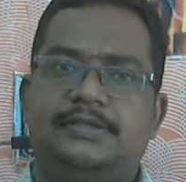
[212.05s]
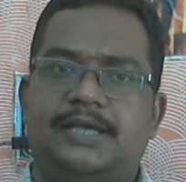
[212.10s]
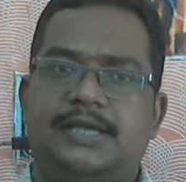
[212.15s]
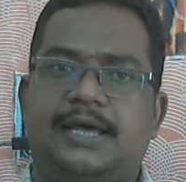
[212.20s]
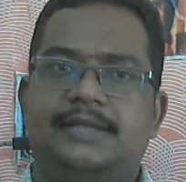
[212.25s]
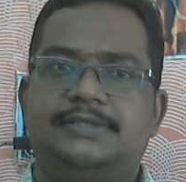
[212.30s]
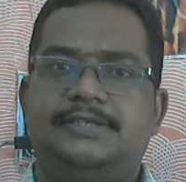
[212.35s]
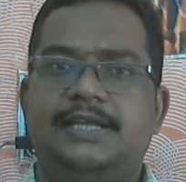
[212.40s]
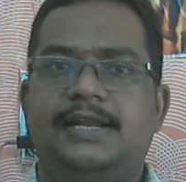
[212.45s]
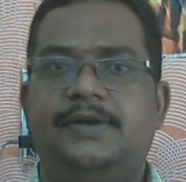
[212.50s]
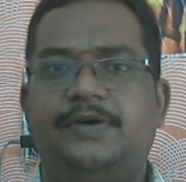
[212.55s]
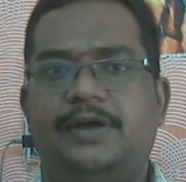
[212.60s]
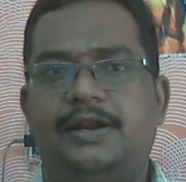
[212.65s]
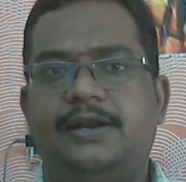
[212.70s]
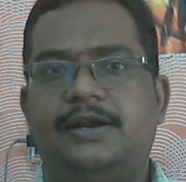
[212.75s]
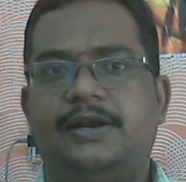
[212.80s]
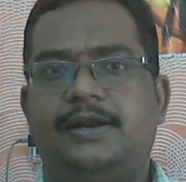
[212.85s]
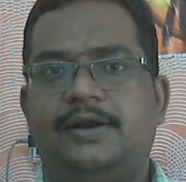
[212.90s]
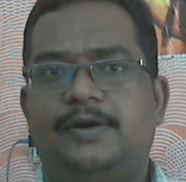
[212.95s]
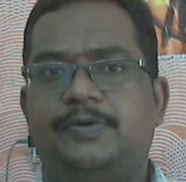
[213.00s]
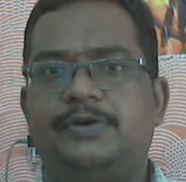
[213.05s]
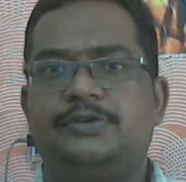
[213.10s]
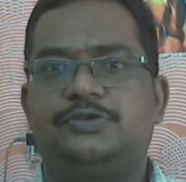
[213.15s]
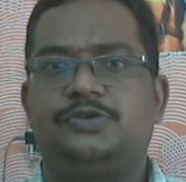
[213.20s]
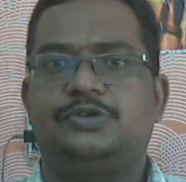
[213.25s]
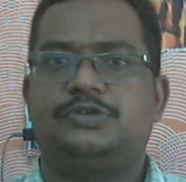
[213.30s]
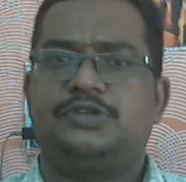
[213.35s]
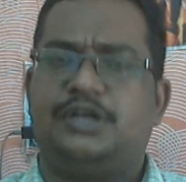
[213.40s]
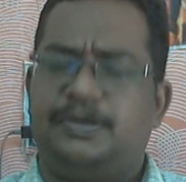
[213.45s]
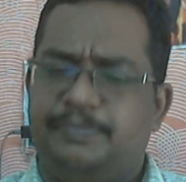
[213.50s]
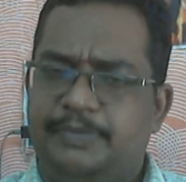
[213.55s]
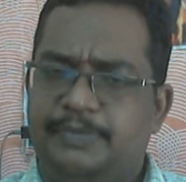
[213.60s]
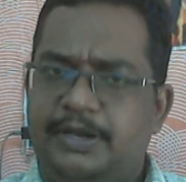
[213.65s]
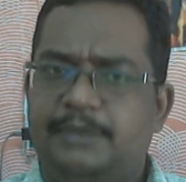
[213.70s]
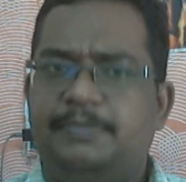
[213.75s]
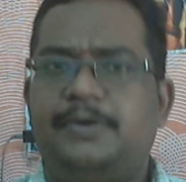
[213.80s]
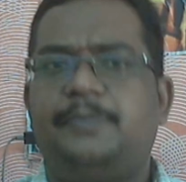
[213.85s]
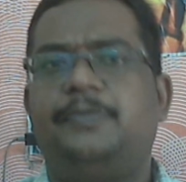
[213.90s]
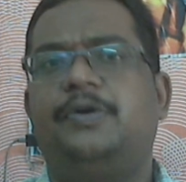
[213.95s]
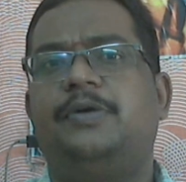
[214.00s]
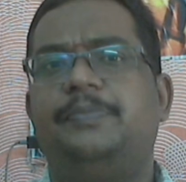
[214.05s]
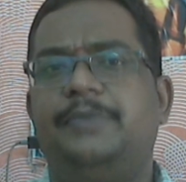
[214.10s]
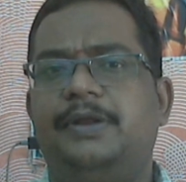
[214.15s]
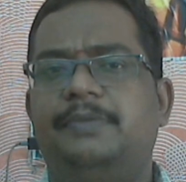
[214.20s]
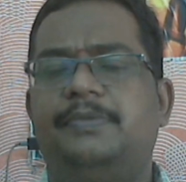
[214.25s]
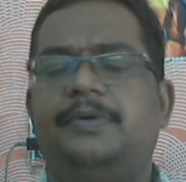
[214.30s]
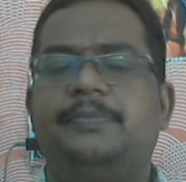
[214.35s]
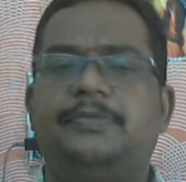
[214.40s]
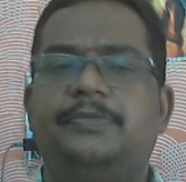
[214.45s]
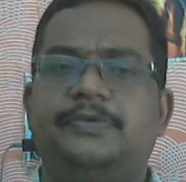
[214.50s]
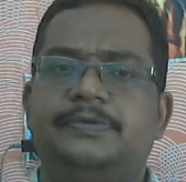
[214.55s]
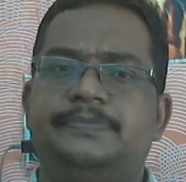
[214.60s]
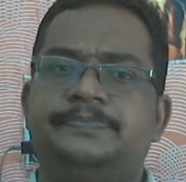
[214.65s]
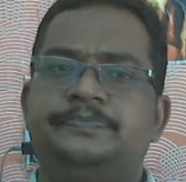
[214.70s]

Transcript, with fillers: ఛార్జ్ చేయడం అనేటటువంటి చూస్తున్నాడు మినిమంలో మినిమం